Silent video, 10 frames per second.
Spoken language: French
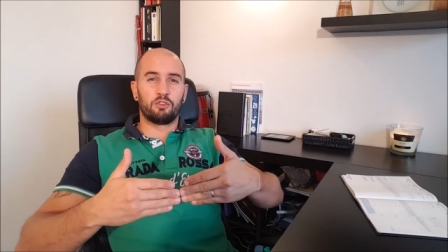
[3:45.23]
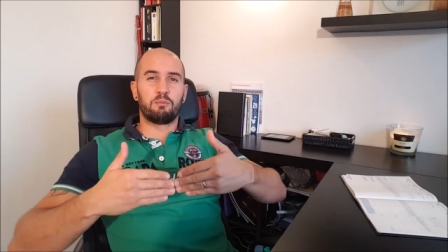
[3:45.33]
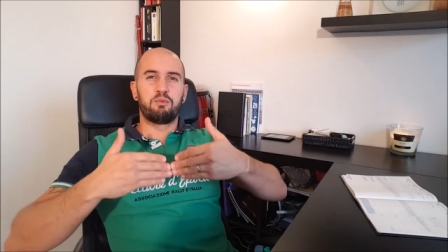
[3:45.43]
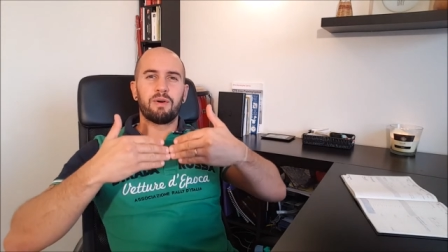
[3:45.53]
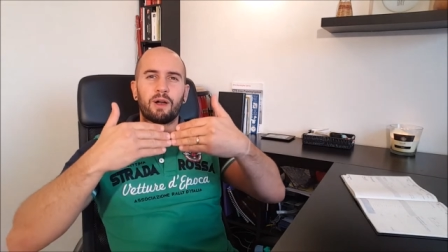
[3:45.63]
de
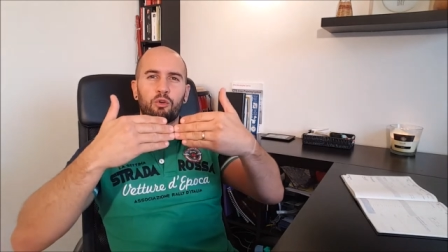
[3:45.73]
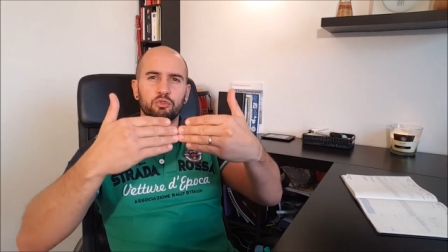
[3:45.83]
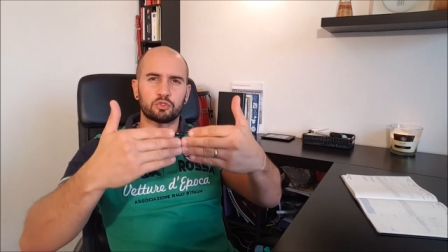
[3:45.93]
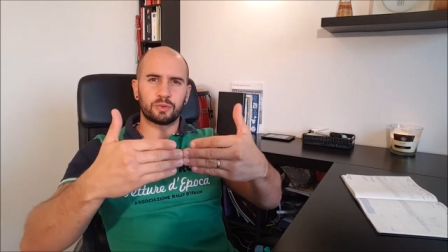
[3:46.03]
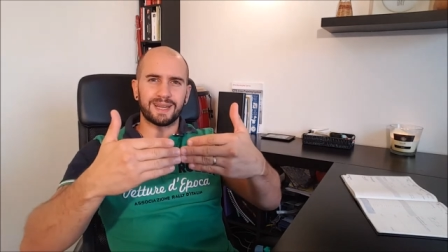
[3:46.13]
pouvoir
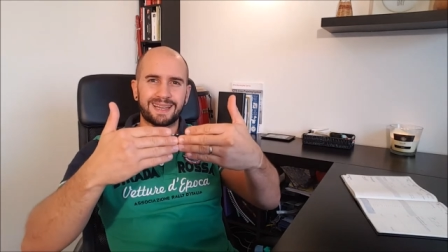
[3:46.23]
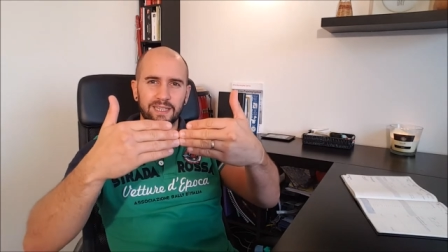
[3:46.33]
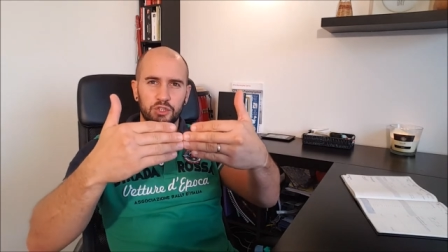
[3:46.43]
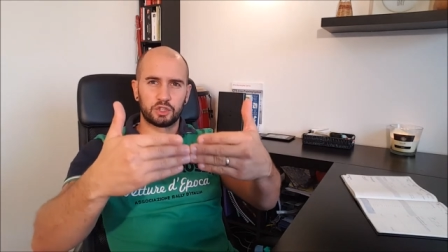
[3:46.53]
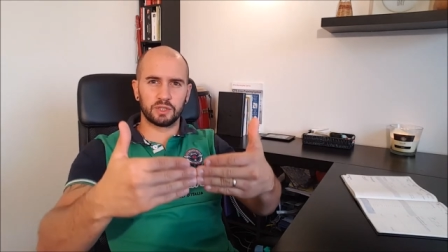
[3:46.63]
construire
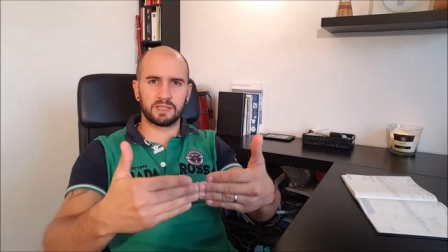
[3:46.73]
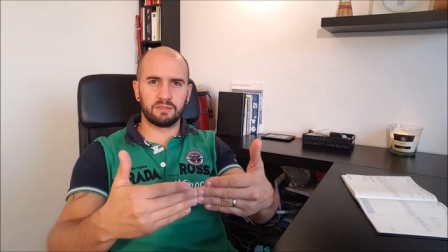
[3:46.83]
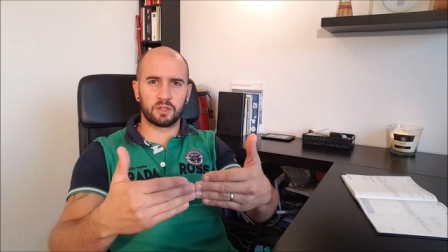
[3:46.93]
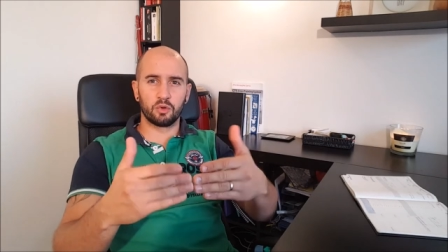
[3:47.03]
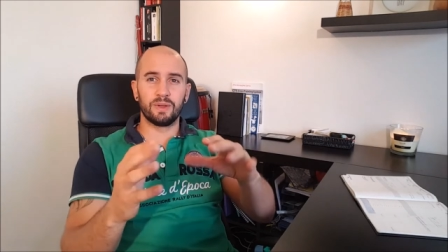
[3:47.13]
quelque chose
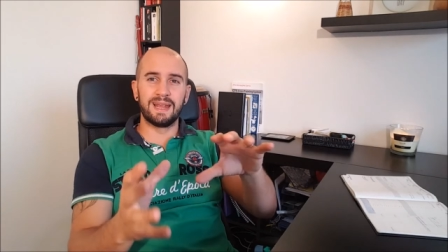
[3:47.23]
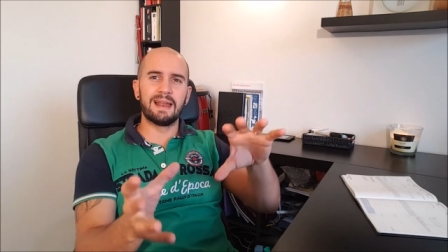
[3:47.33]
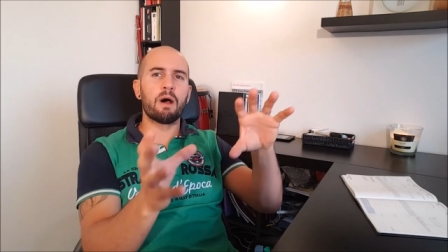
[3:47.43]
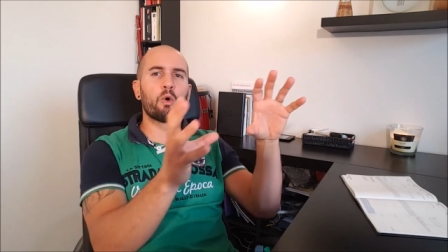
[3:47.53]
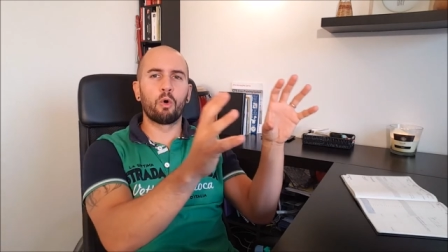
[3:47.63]
avec eux. Et
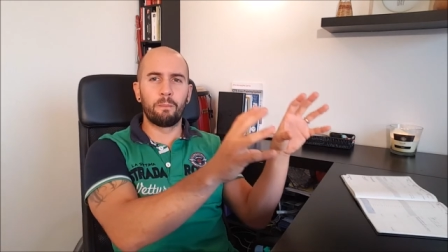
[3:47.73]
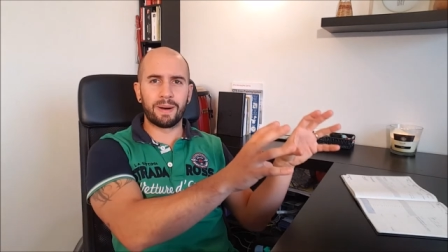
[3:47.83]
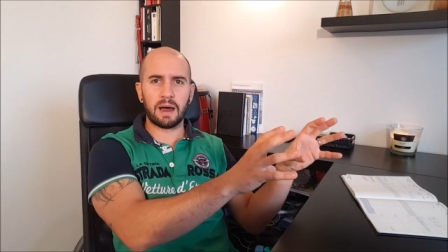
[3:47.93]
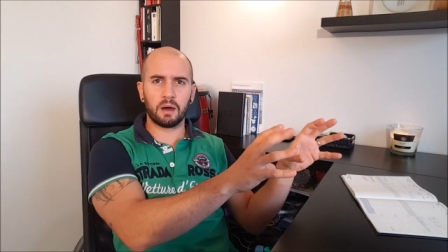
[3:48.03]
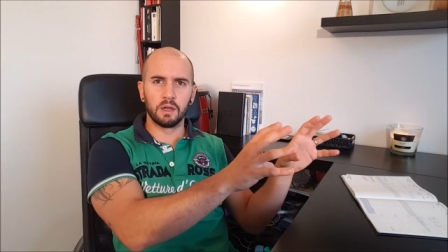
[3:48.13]
là, on
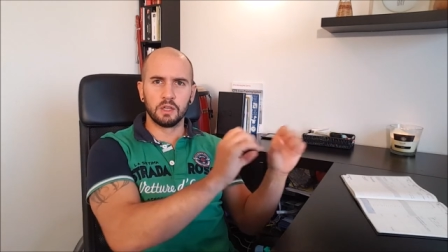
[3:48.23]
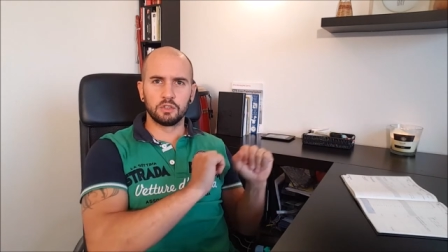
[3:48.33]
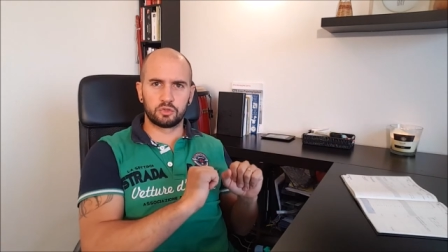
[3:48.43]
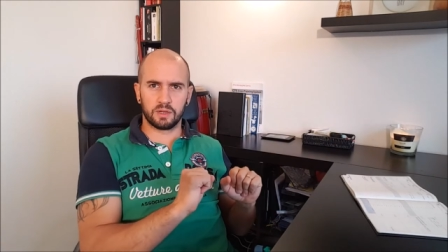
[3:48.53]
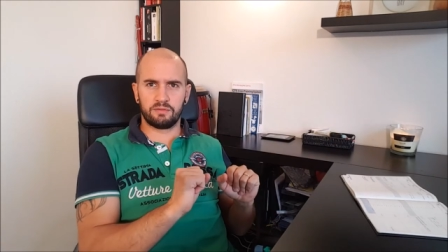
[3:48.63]
repart
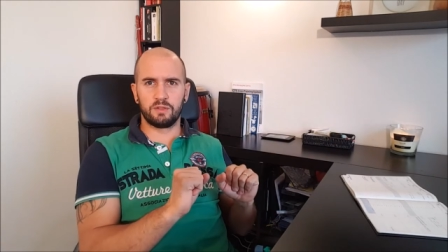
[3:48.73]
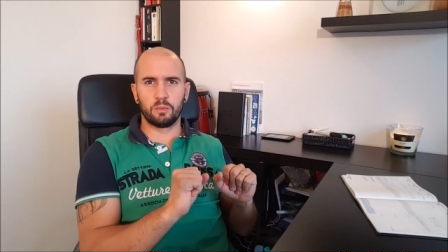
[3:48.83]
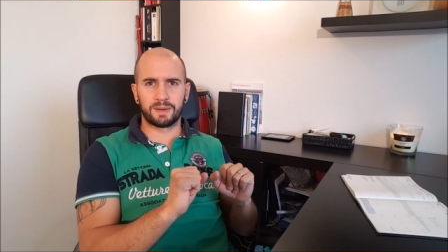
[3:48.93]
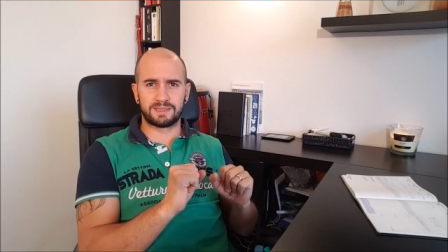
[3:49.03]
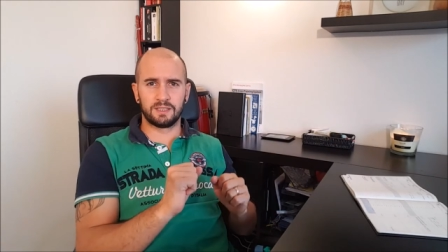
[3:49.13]
sur les
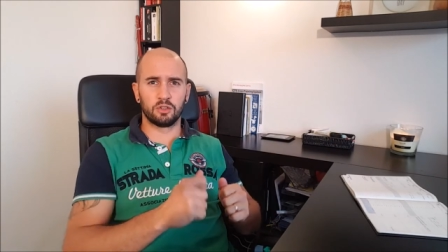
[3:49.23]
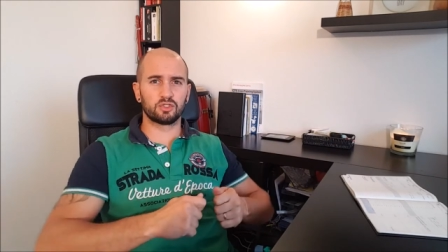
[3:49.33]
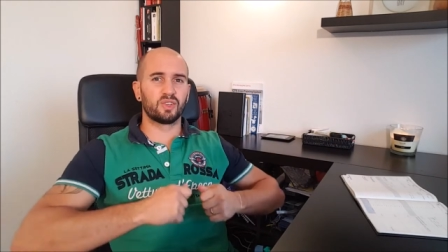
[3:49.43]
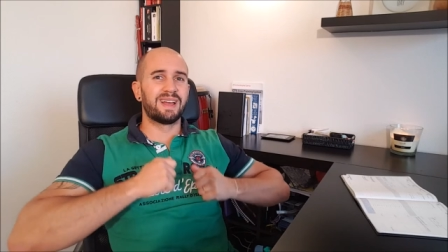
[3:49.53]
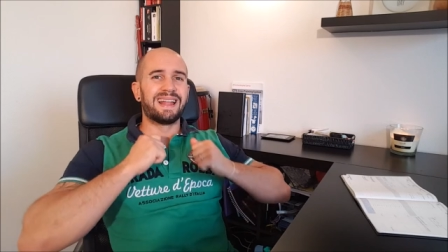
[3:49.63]
vidéos
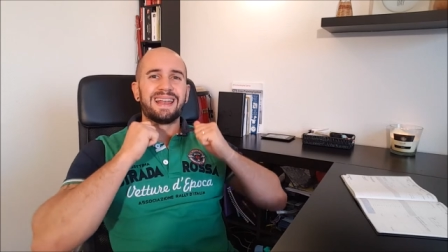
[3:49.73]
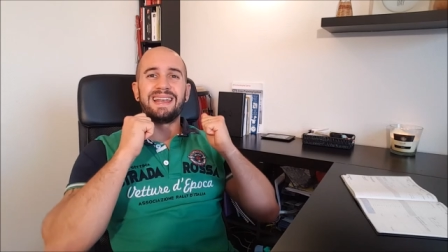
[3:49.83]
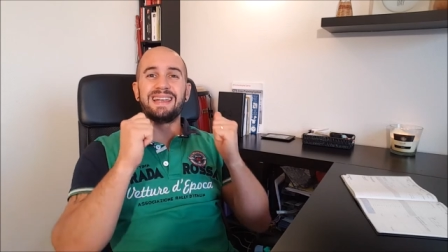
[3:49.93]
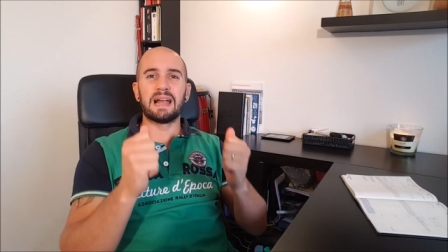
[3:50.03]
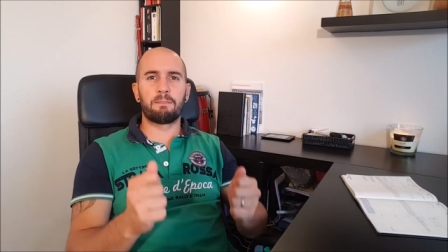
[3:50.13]
précédentes,
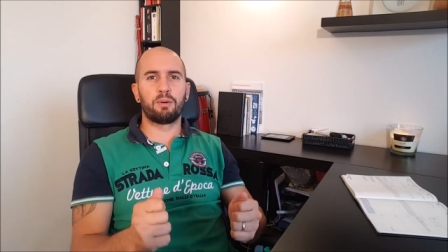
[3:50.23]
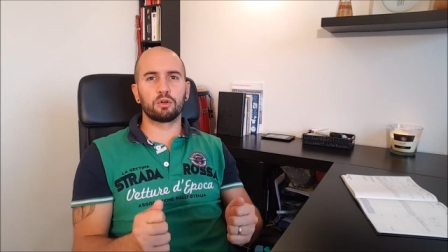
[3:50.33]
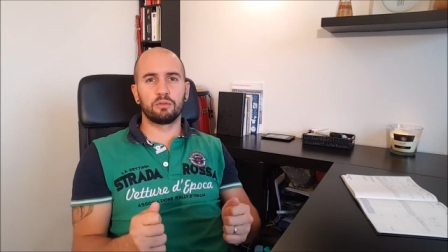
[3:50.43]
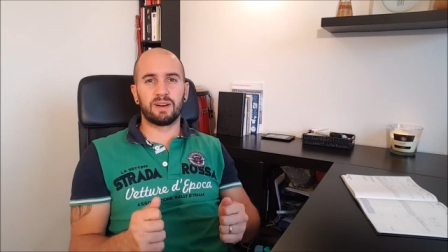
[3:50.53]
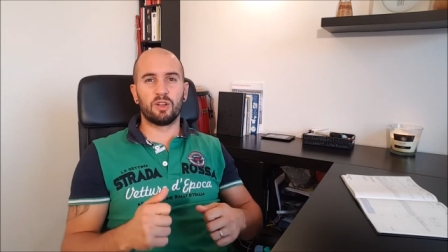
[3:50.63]

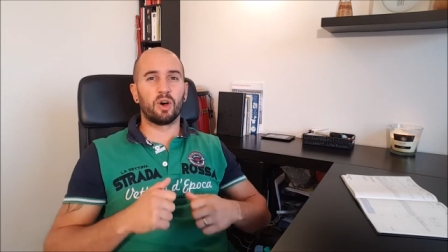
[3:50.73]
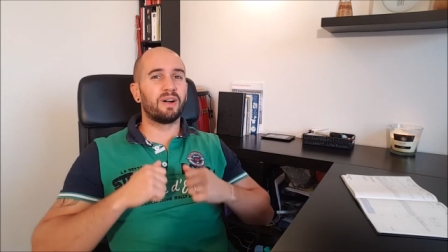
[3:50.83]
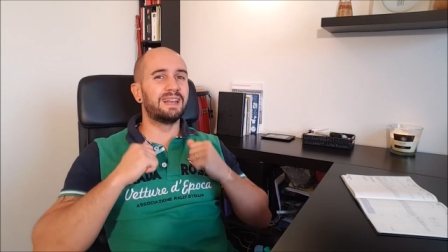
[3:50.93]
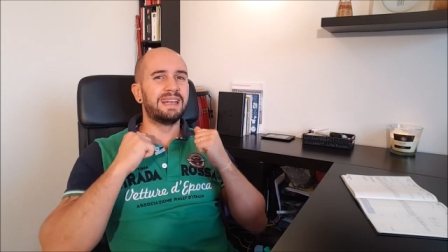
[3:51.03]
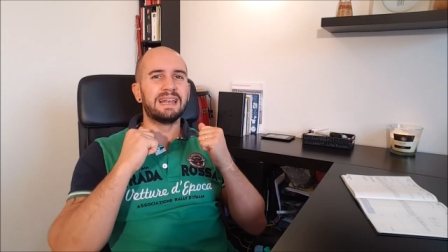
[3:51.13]
l'apport de valeur,
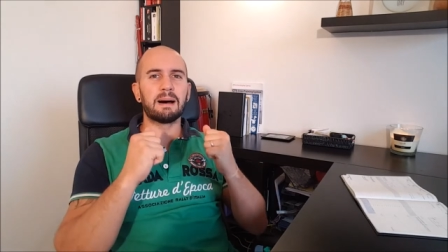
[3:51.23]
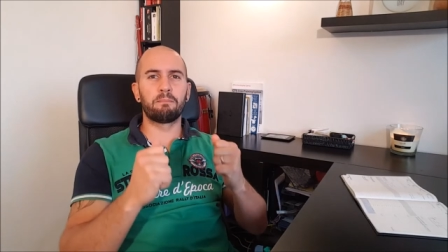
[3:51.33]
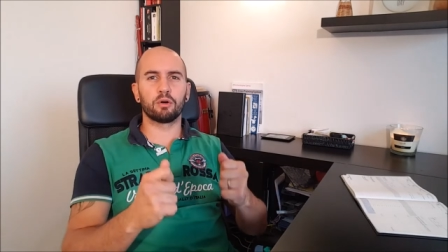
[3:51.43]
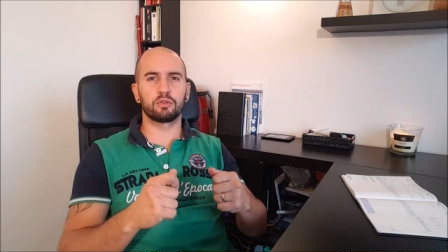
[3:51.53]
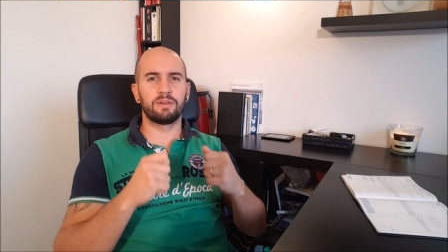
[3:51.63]

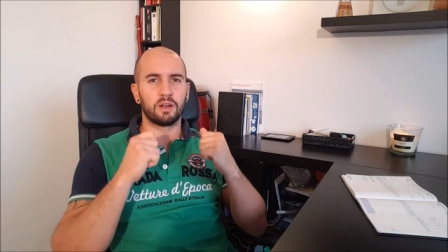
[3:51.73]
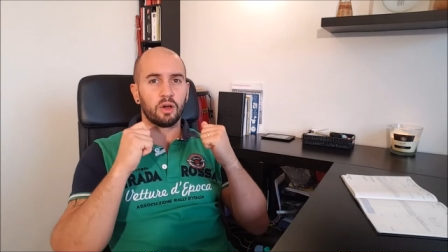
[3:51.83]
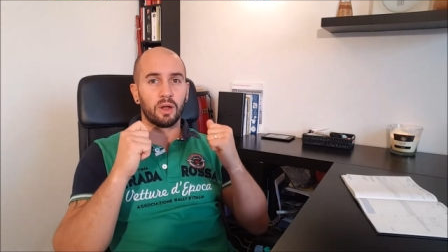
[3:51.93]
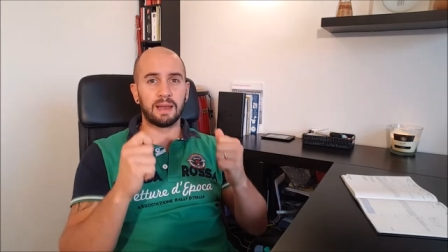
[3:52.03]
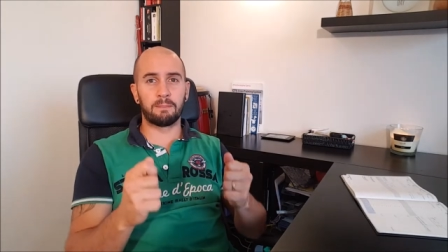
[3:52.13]
l'apport de
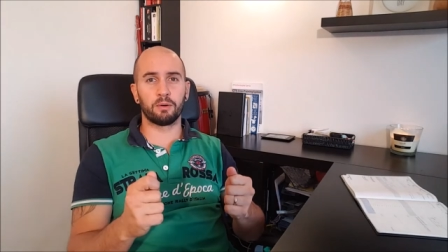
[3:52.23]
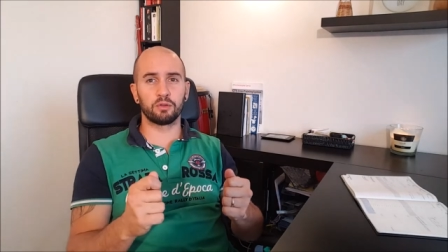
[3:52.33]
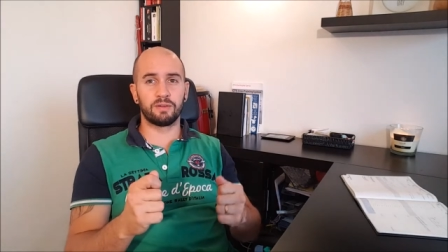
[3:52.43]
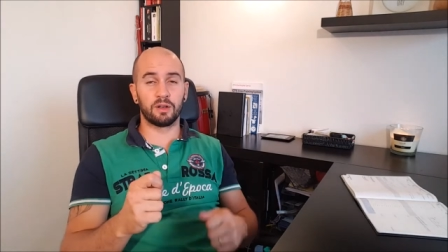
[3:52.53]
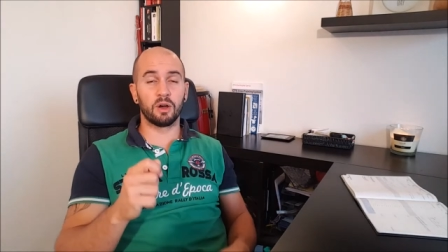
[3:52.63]
valeur, l'apport
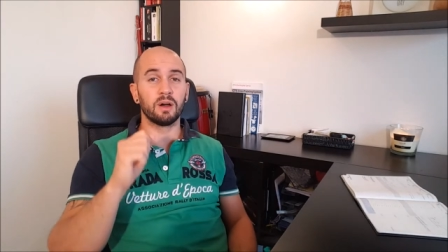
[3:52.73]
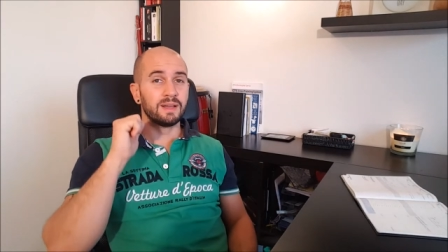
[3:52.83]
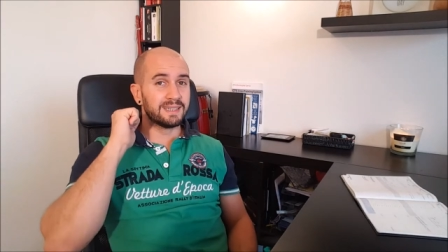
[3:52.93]
de valeur.